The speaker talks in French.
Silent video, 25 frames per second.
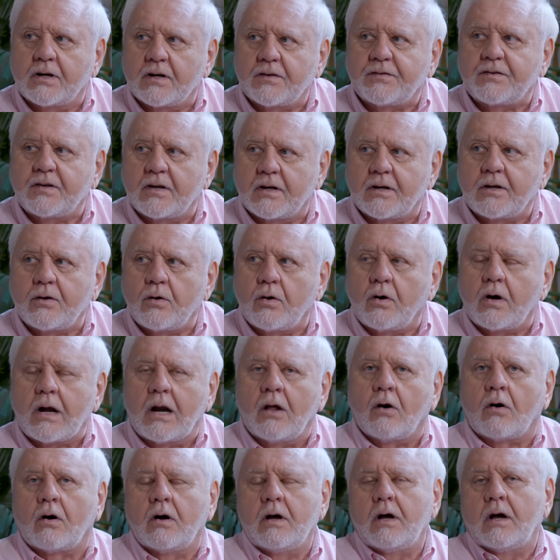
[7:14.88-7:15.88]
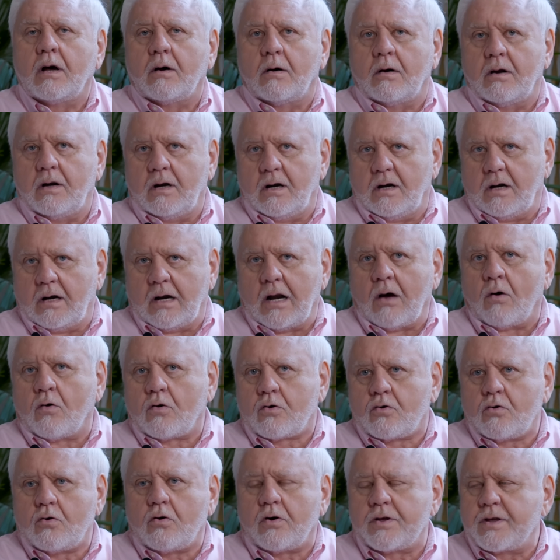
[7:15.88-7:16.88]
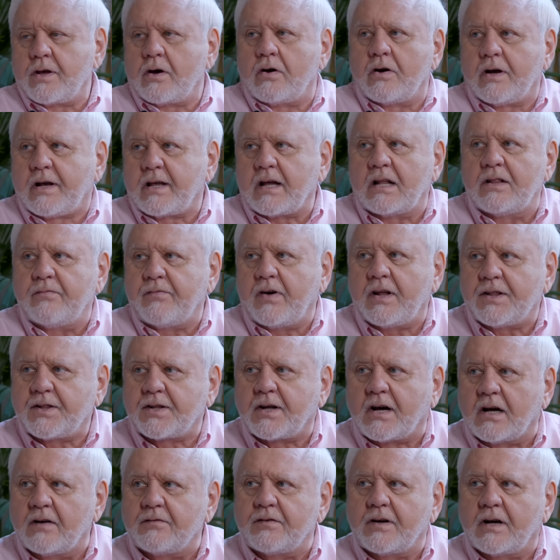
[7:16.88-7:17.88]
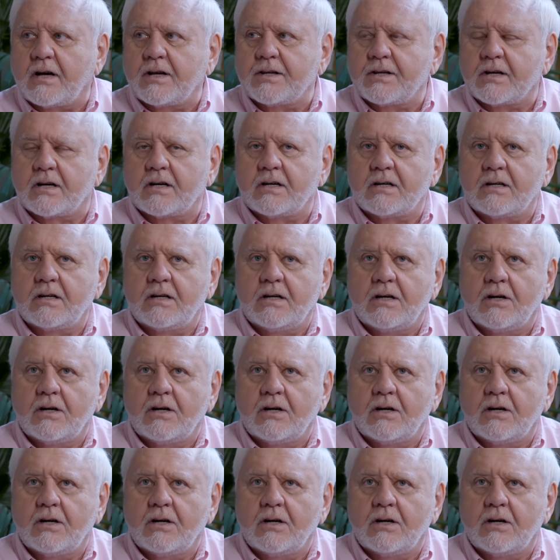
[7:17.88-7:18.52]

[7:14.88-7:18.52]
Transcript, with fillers: Hein. alors, là encore, il y a un canevas de travail. Hein.